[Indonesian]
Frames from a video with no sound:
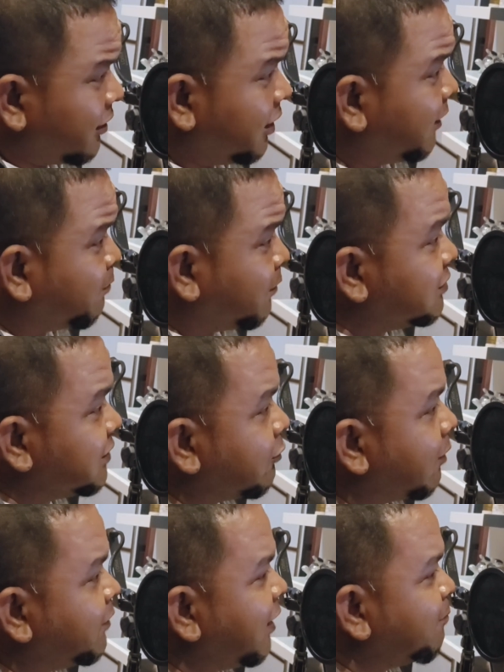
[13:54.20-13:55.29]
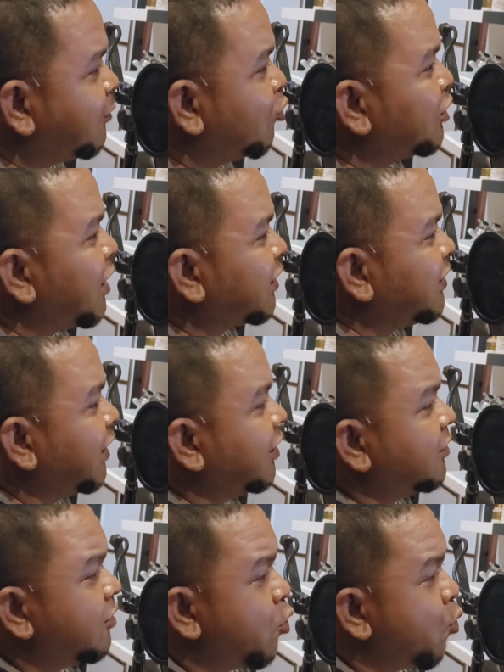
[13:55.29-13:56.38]
Lilip menjawab dengan penuh keyakinan
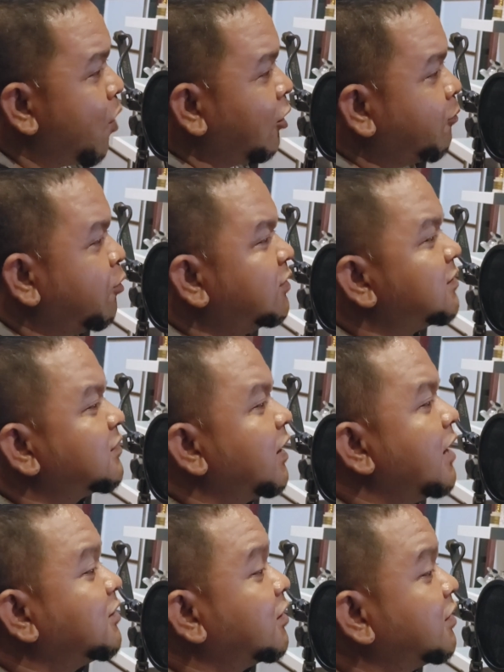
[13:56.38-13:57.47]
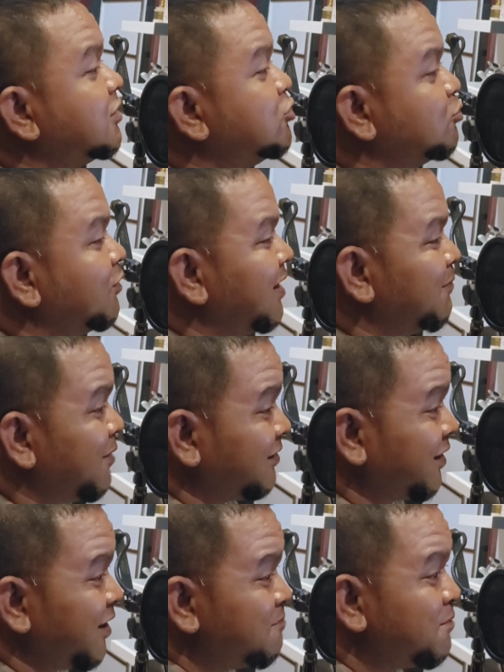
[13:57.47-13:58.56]
walaupun setengah terkejut
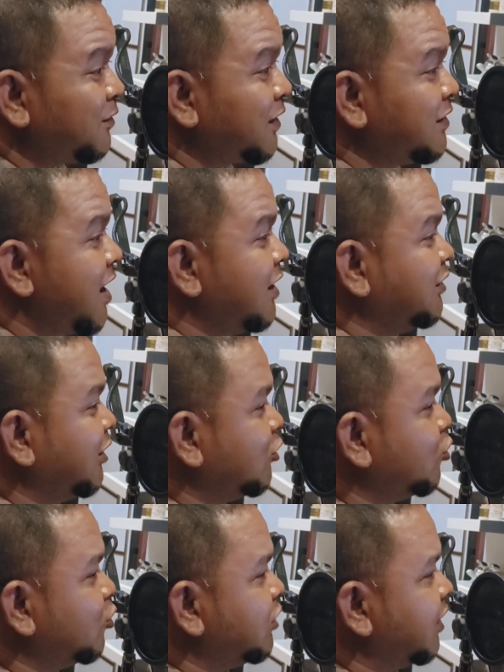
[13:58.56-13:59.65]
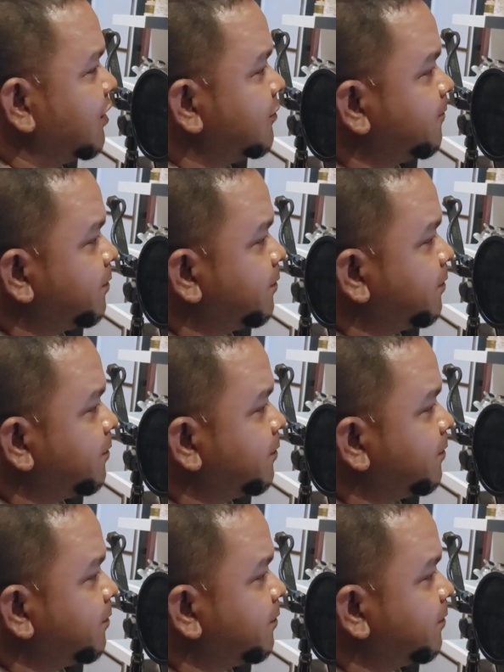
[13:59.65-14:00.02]
mendapatkan pertanyaan dari gurunya.